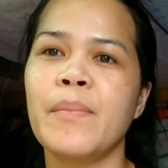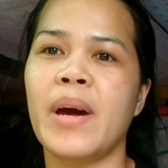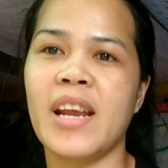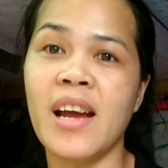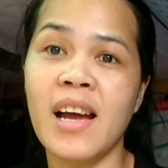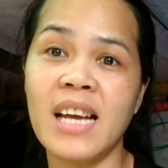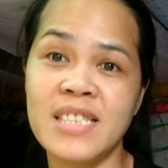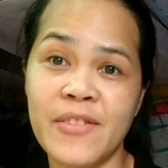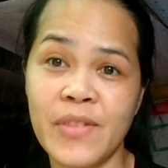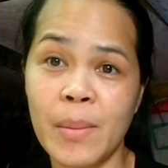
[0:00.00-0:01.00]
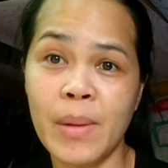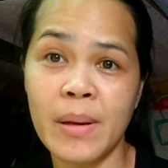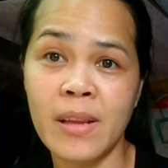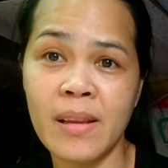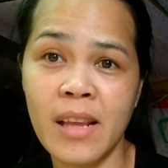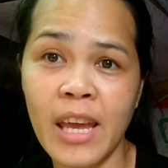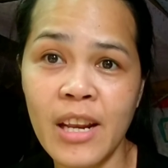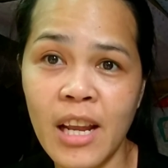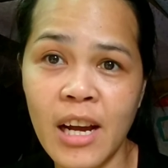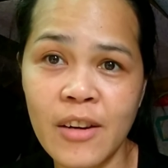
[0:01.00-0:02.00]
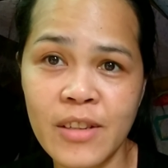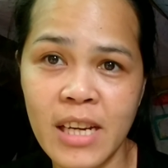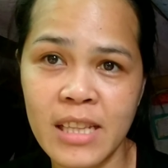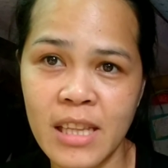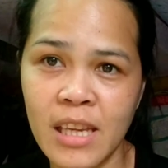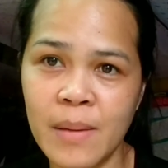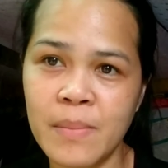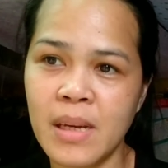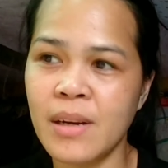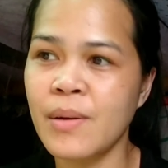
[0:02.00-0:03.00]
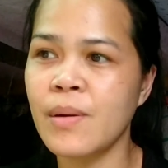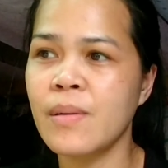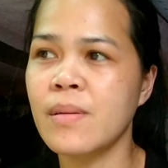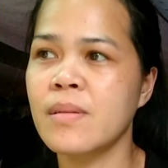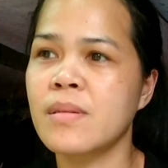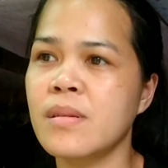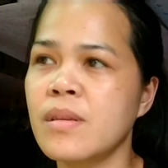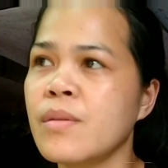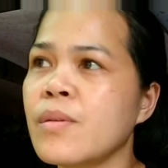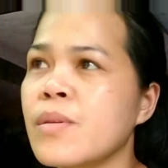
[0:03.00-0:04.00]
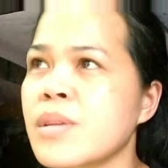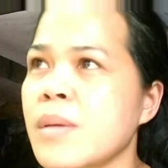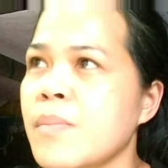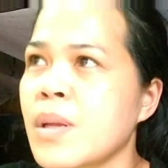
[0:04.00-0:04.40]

Parang as if naman ngayon lang ako nakatikim ng yung OT.